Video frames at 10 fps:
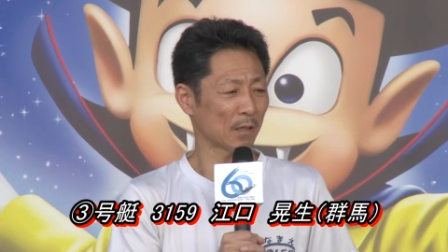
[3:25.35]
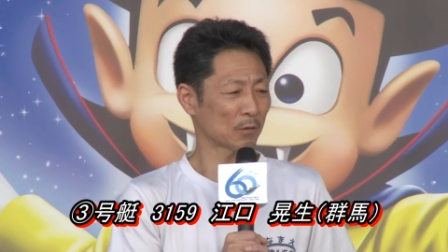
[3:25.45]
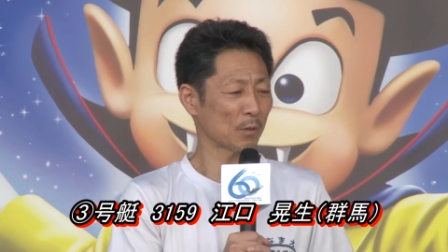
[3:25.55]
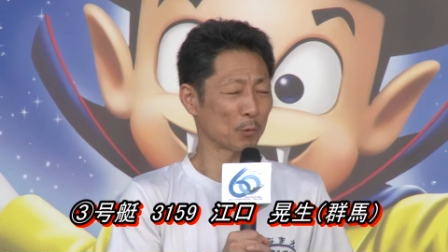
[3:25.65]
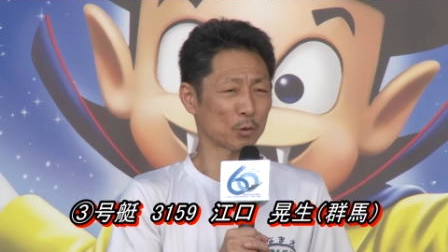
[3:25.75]
あ
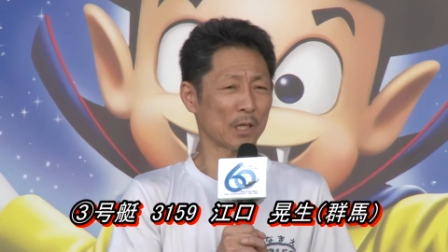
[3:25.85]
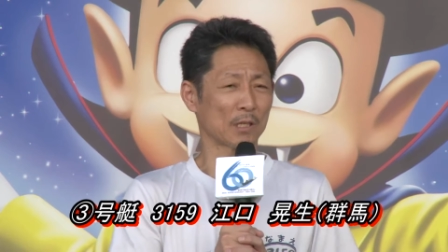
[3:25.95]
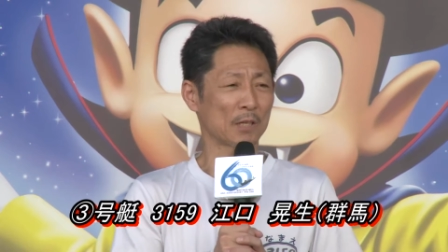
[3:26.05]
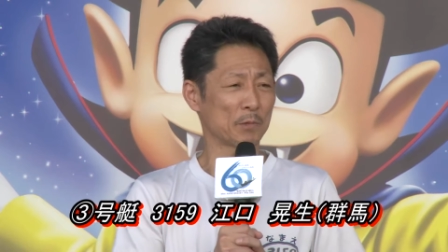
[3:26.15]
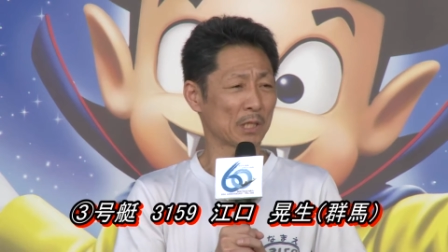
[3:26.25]
とはもう展
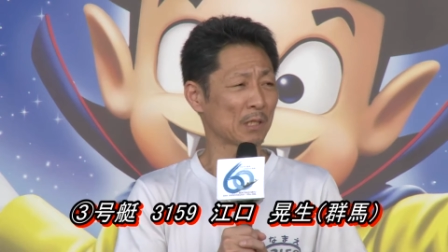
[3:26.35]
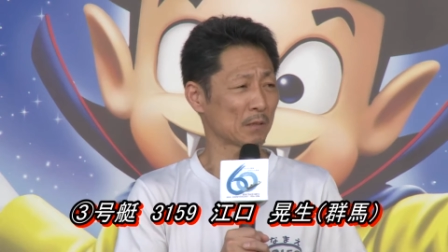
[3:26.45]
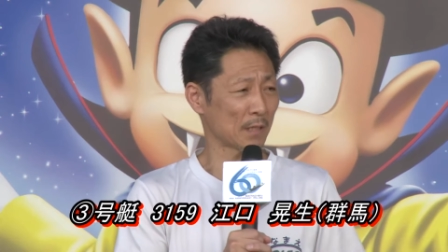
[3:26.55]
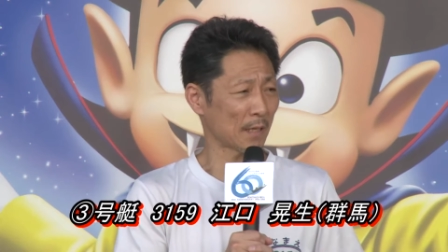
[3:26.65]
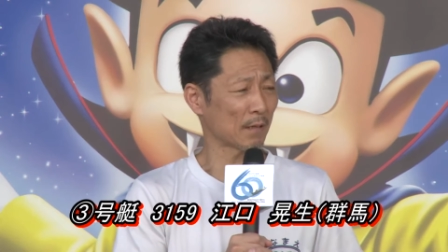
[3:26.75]
開見てで
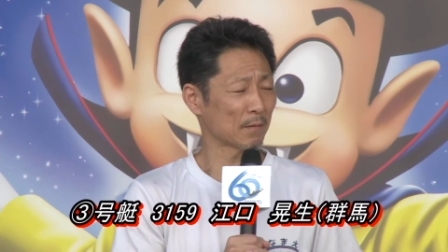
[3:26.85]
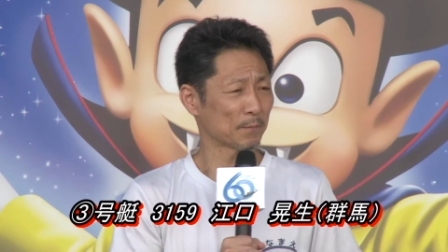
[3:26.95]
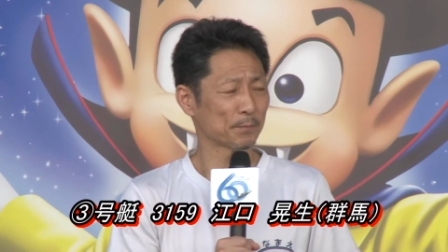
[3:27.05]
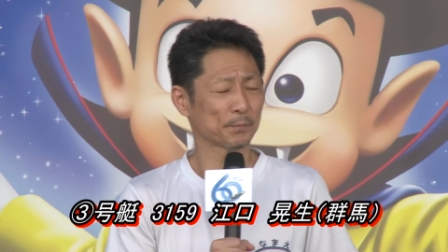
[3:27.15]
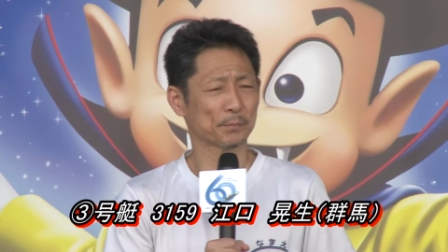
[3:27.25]
すね
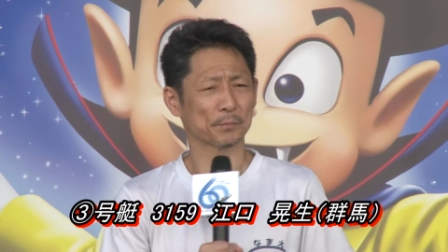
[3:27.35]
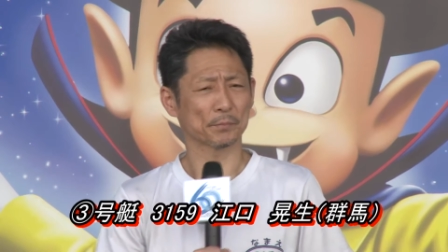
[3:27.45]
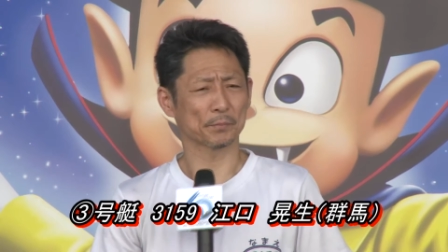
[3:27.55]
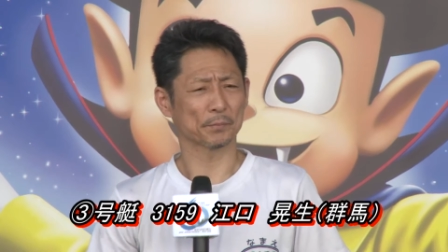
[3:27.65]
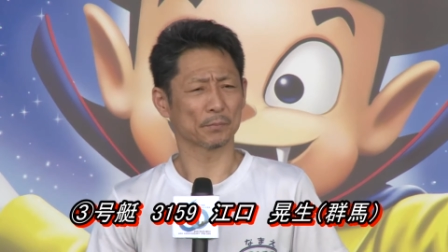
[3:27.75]
やっぱり
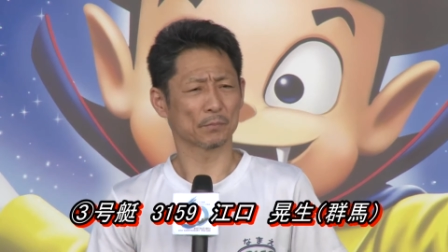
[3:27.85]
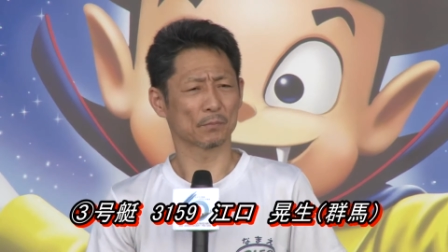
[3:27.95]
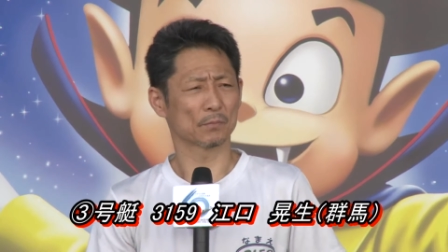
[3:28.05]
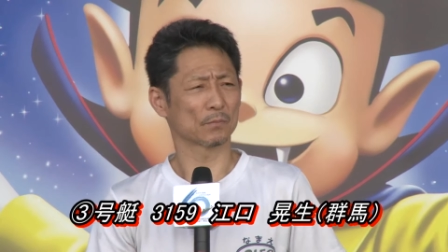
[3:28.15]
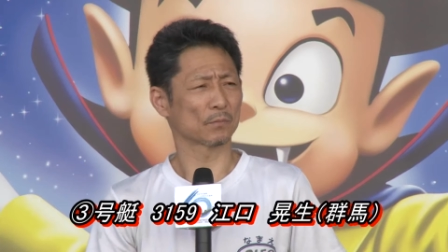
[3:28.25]
スタート近
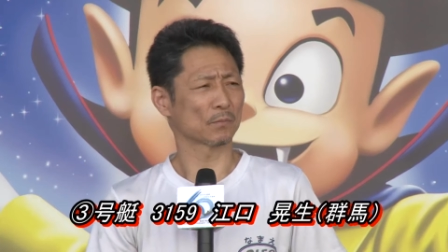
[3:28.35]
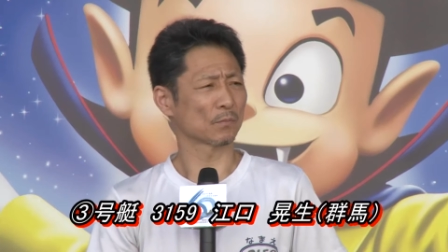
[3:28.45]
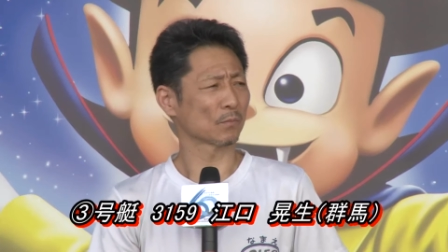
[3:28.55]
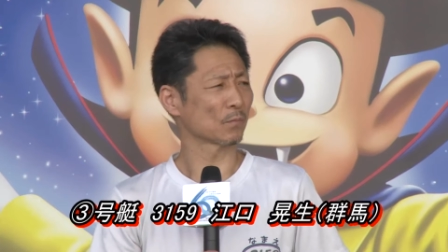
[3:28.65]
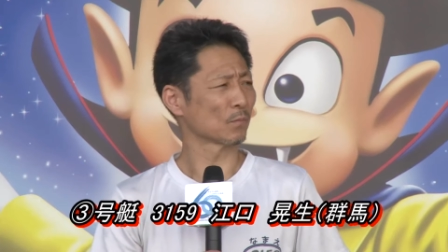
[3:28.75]
辺の足っていうのは
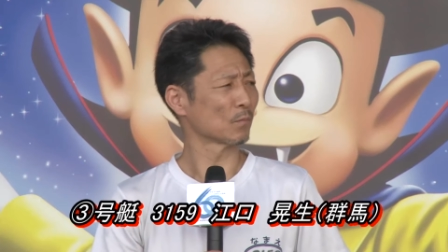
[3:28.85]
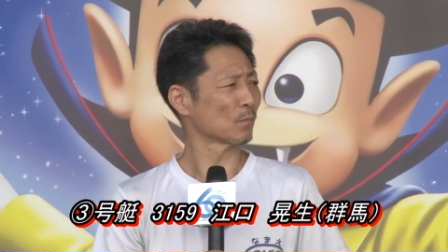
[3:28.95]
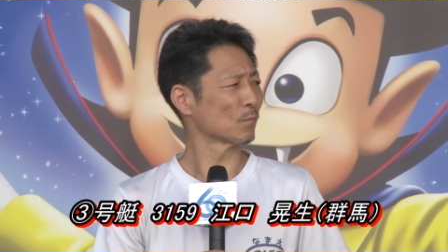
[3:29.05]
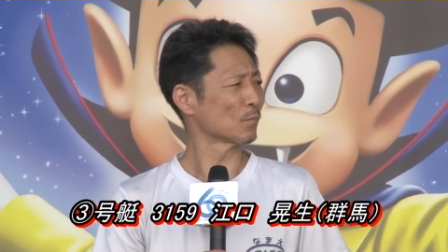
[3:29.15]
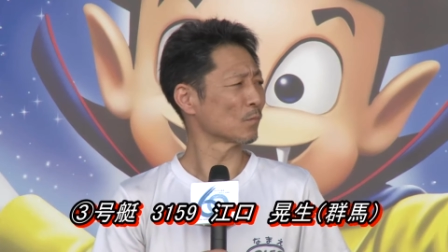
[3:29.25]
そうすると
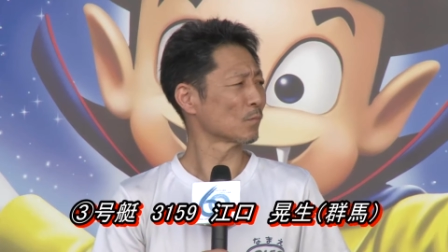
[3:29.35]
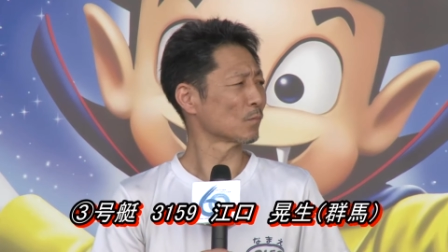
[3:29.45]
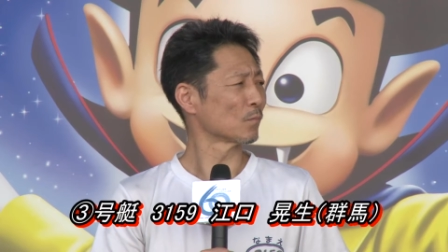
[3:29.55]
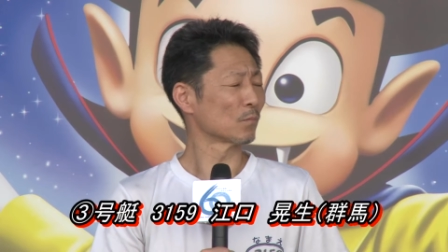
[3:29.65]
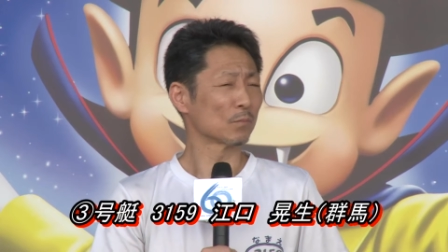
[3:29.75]
重要になっ
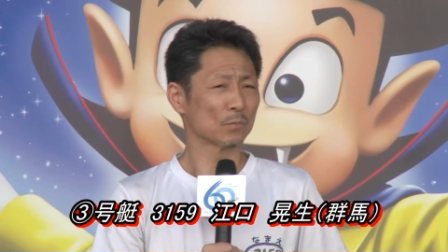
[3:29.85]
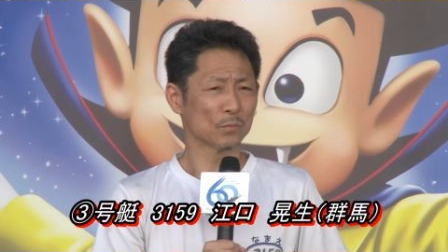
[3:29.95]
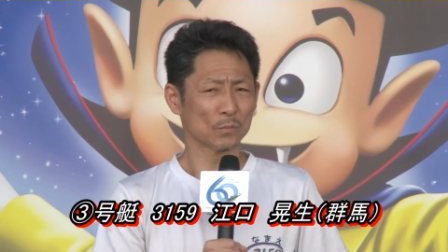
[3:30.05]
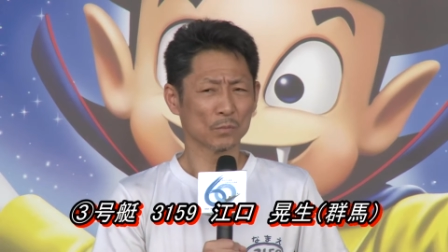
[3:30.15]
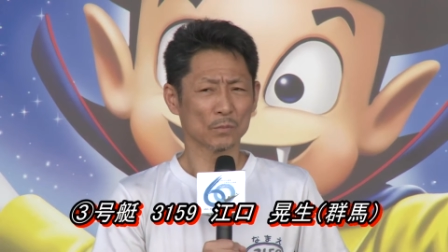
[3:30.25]
て
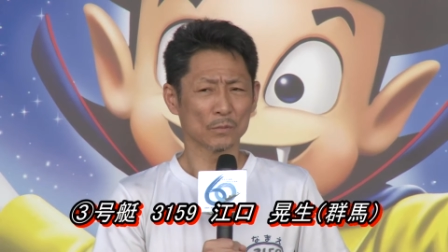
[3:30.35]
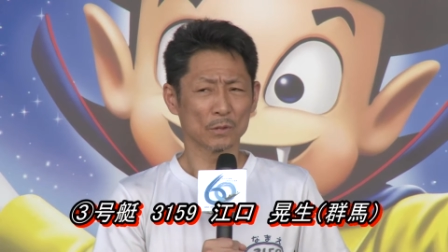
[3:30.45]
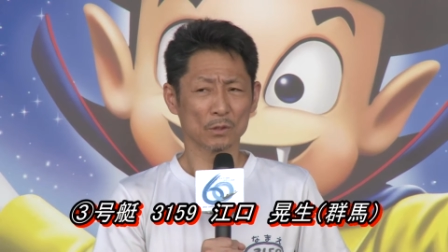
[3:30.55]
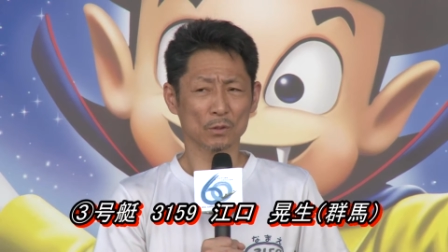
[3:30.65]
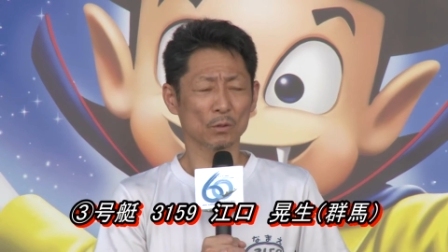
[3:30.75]
きますかね
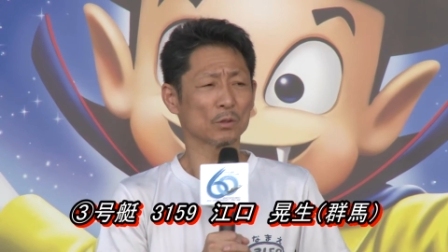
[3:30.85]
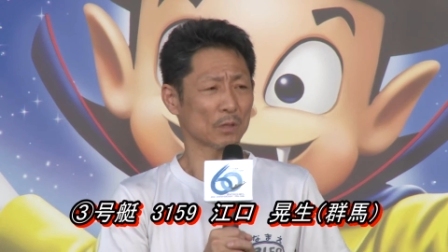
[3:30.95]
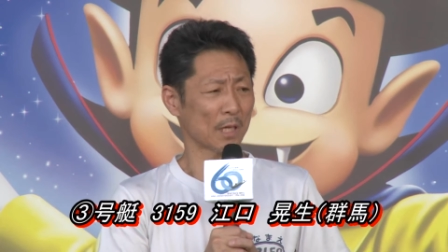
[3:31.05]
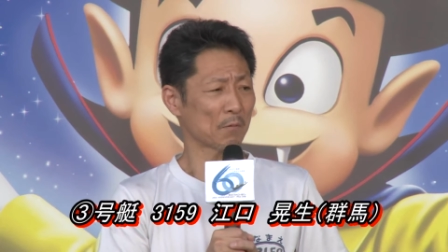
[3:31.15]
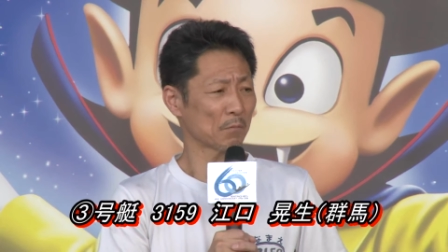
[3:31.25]
そうです
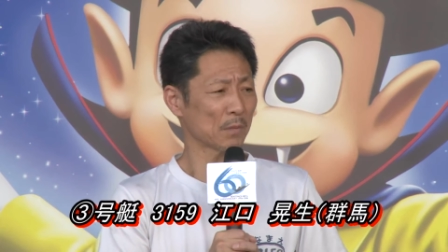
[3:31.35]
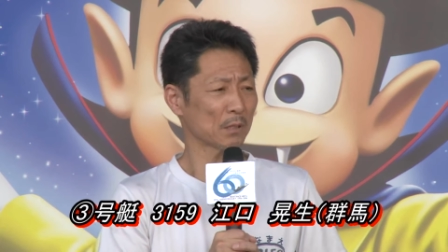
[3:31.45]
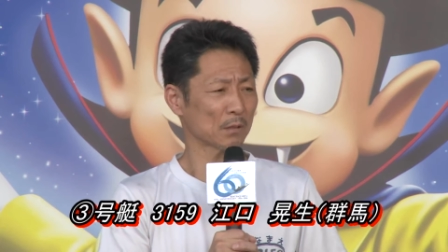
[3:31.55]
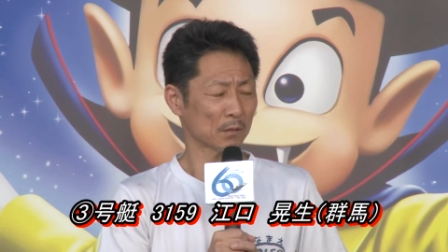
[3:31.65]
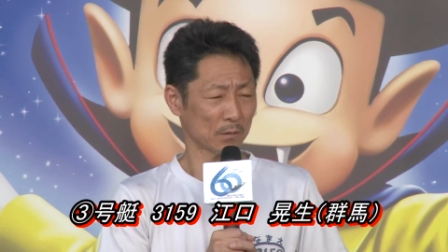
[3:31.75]
ねまあ